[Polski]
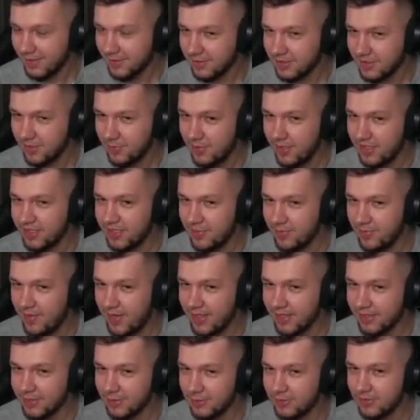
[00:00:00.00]
Zapraszam
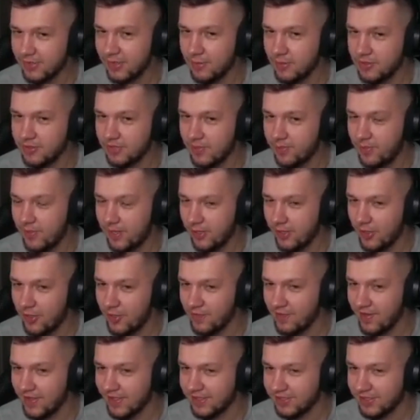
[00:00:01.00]
bardzo, tu nie można
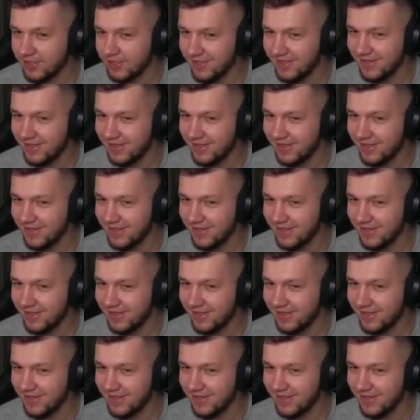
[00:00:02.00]
parkować.